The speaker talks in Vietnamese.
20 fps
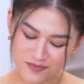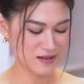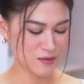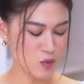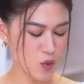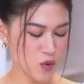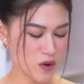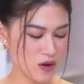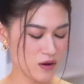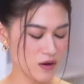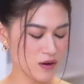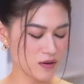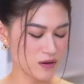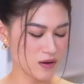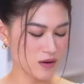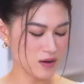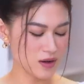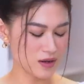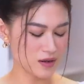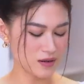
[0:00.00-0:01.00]
buồn cười
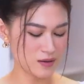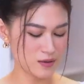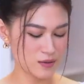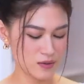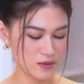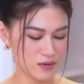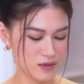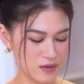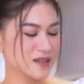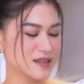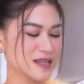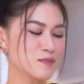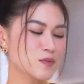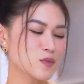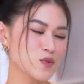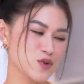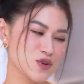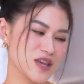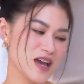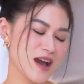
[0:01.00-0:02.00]
cực kỳ luôn. Tâm
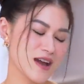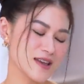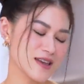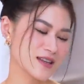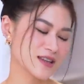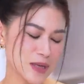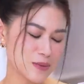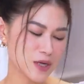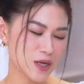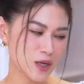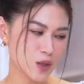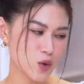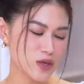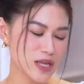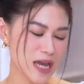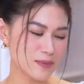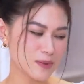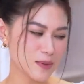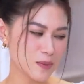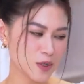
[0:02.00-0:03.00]
mua về nha, Tâm nhìn cái đôi
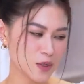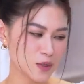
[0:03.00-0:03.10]
dép Tâm